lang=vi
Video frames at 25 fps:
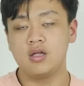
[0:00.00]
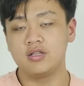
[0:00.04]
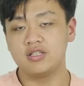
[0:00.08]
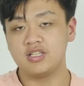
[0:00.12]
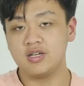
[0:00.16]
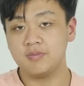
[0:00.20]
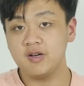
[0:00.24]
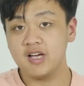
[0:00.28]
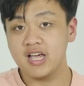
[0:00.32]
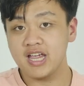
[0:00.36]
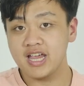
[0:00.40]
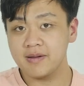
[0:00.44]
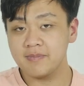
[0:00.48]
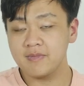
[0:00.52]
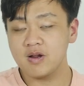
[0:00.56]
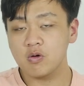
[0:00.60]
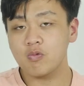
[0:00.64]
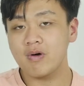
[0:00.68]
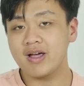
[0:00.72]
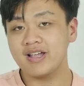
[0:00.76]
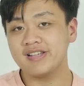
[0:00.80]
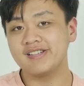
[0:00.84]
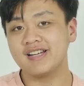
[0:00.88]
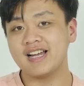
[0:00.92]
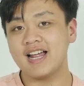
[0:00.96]
Chào mừng em đã
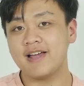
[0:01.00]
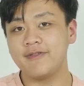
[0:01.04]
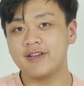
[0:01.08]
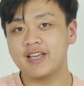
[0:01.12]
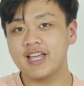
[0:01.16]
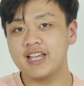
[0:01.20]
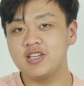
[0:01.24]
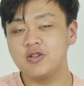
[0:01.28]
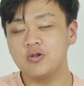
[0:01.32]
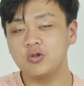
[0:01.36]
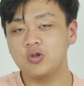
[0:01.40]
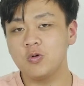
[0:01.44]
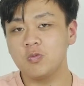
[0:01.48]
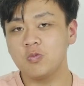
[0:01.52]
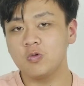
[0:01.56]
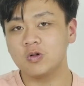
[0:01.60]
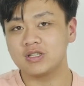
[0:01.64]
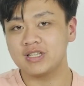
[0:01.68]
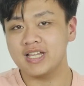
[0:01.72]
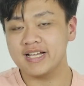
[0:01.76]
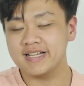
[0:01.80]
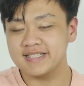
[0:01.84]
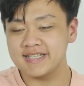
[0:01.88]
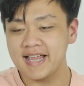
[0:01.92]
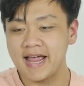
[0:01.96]
quay trở lại với kênh YouTube của
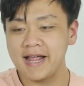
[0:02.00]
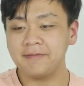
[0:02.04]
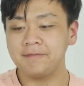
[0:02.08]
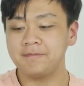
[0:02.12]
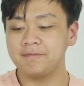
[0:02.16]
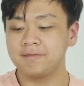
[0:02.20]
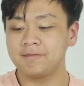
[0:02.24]
TechZ.